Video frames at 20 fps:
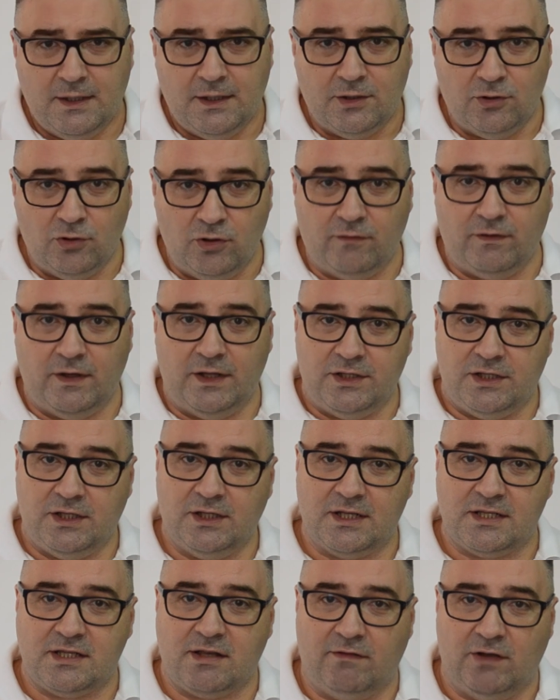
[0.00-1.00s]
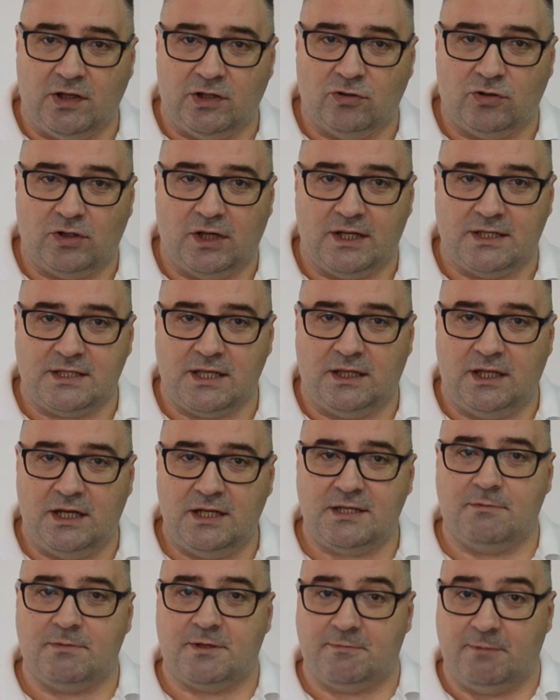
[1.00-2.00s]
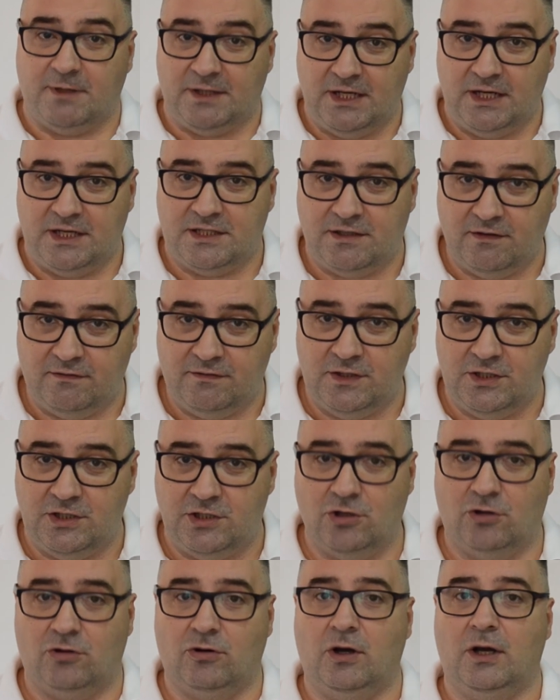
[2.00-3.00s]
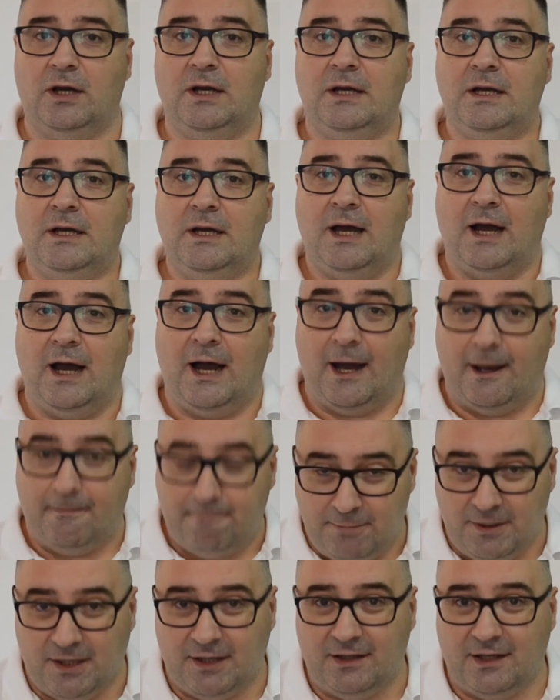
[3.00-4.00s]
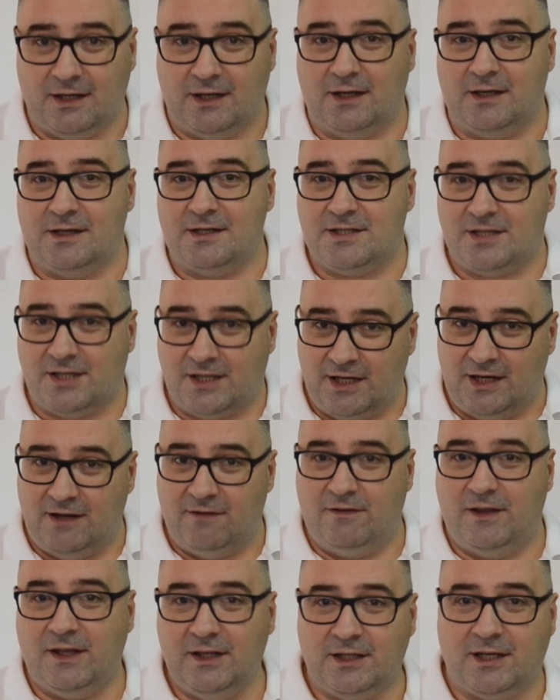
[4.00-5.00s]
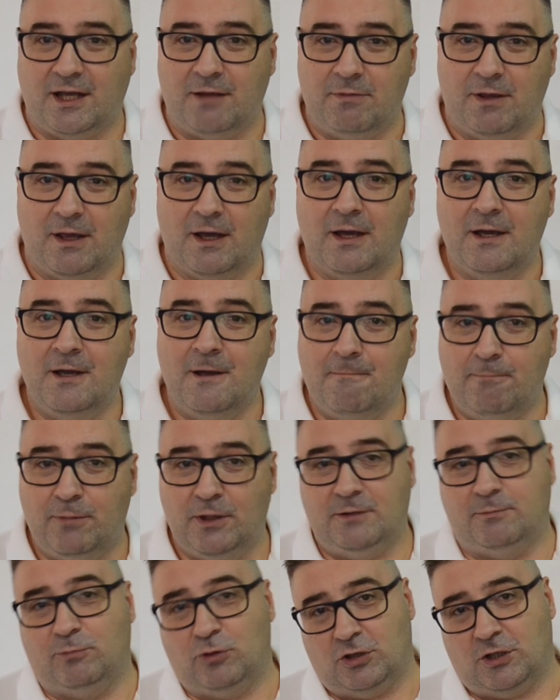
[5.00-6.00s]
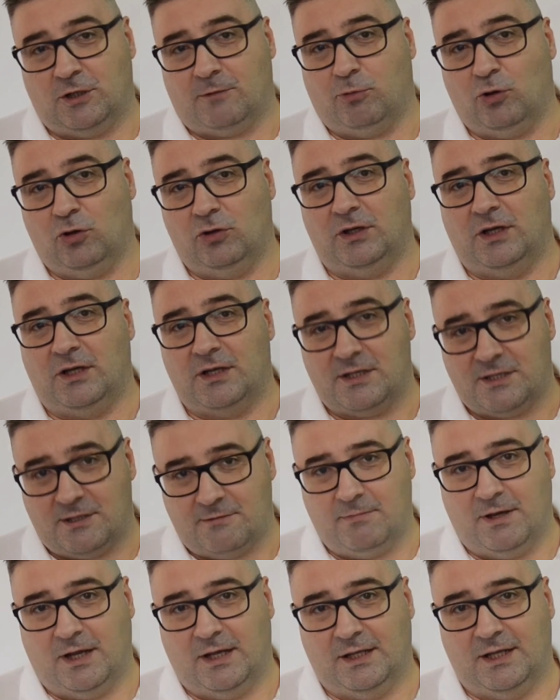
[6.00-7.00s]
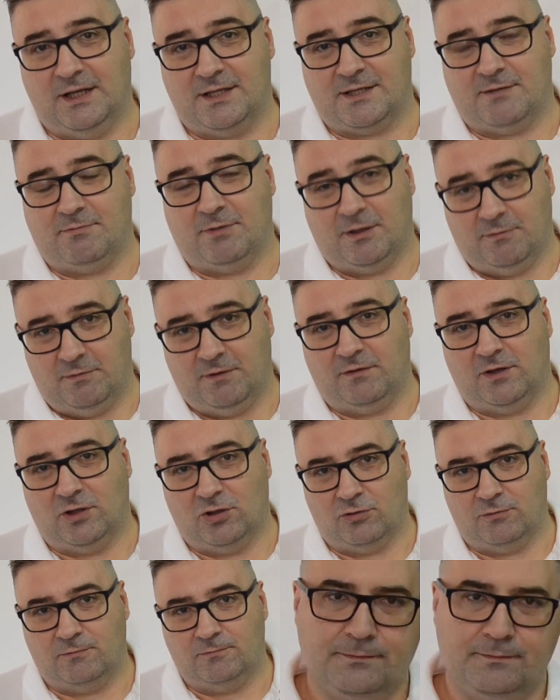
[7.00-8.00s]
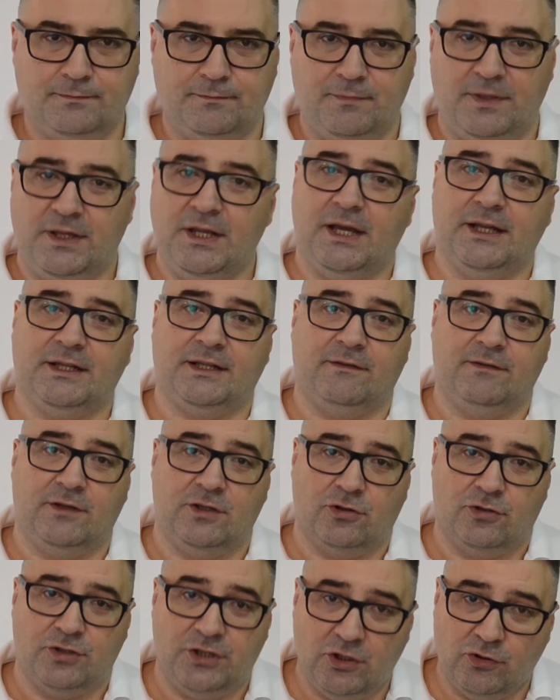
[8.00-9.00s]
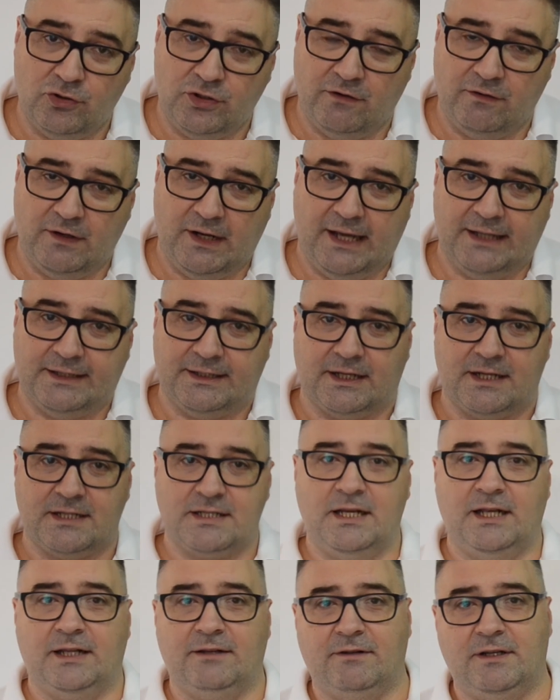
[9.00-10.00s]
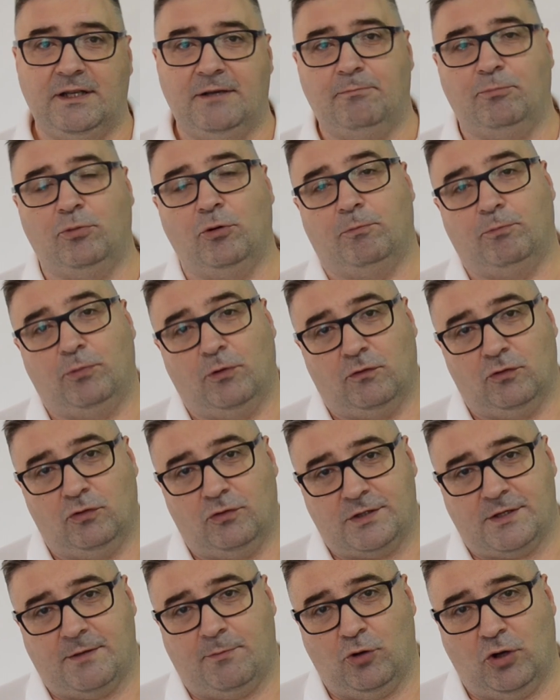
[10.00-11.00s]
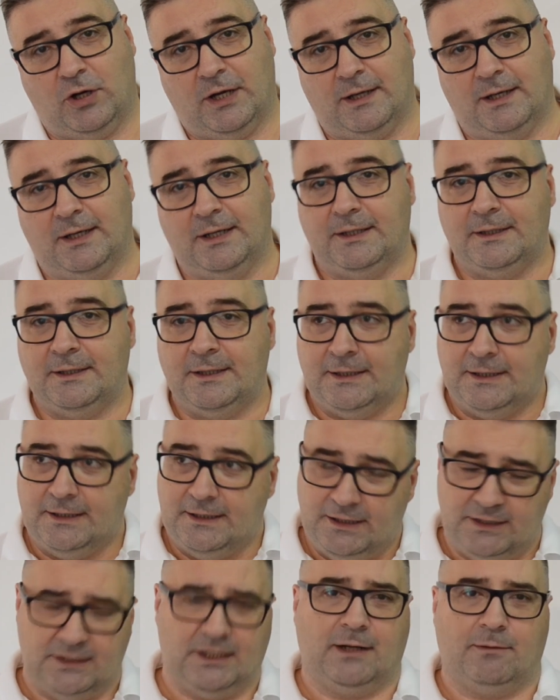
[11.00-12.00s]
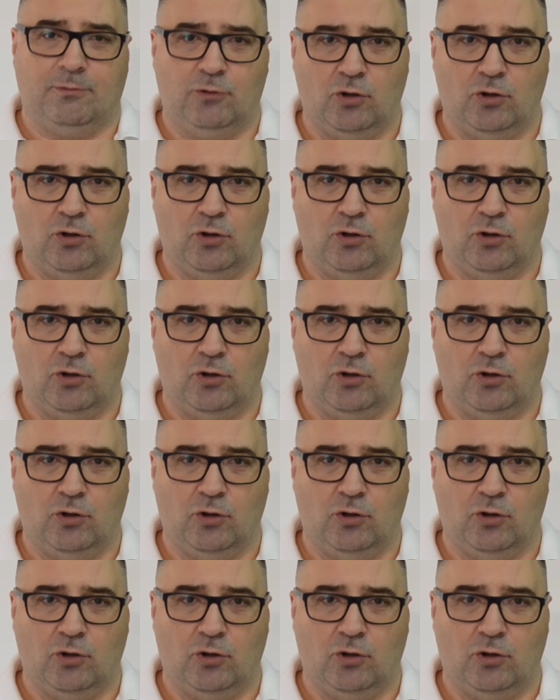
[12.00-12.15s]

Ну и Валентина советует Александризам смотреть видео обеда с креветками под бутерброды с майонезом и мивину. Меня это видео не удивляет, расследований по поводу цепюка и так